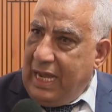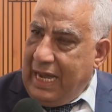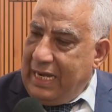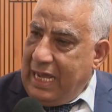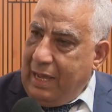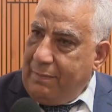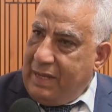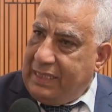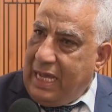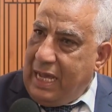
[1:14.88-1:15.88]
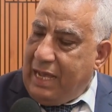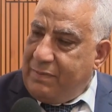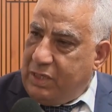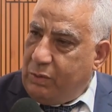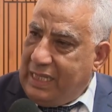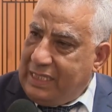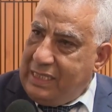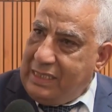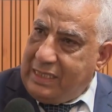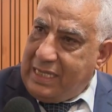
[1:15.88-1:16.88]
على مدى
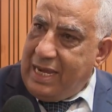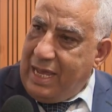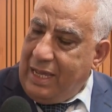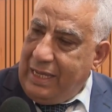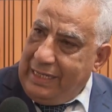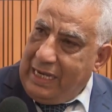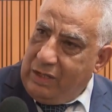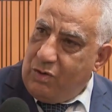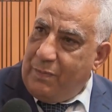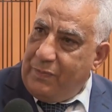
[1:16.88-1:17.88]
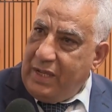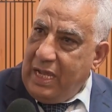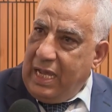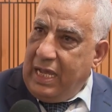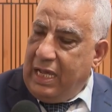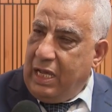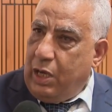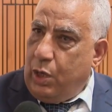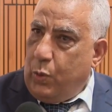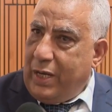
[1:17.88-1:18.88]
35 سنة إلى اليوم
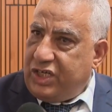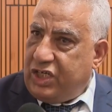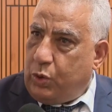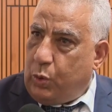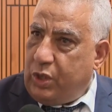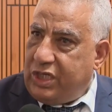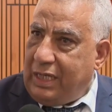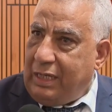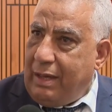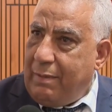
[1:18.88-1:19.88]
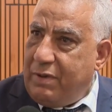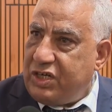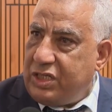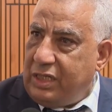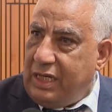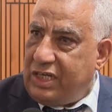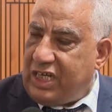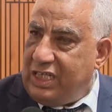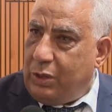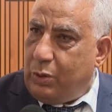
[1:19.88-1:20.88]
آه وهذا الشيء كل شيء باش علاش
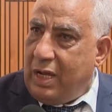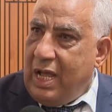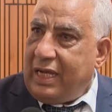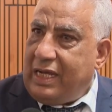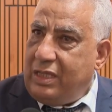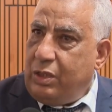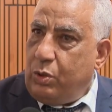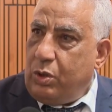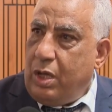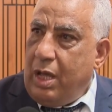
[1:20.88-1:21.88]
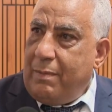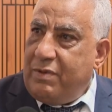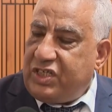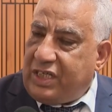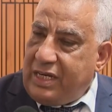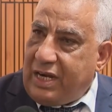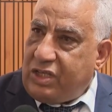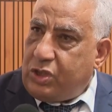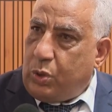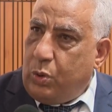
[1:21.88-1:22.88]
كنديروه كنديروه باش
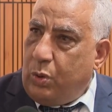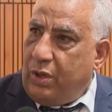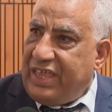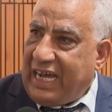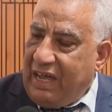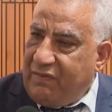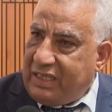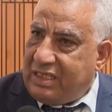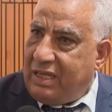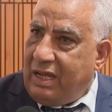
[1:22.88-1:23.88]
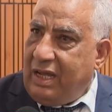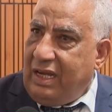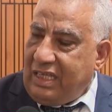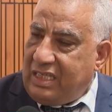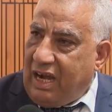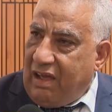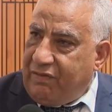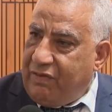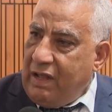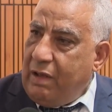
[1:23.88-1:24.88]
كنرسخوا ثقافه
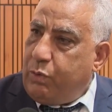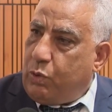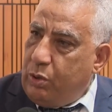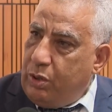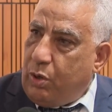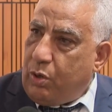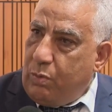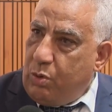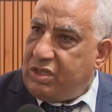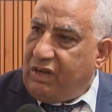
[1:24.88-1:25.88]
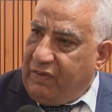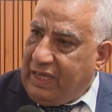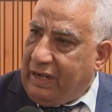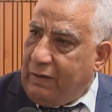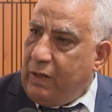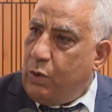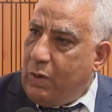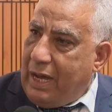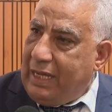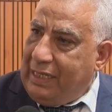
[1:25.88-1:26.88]
الاعتراف بكل رموز الفكر
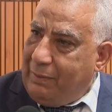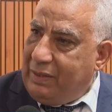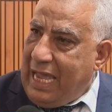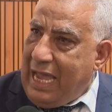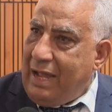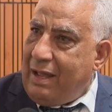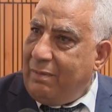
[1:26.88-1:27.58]
والابداع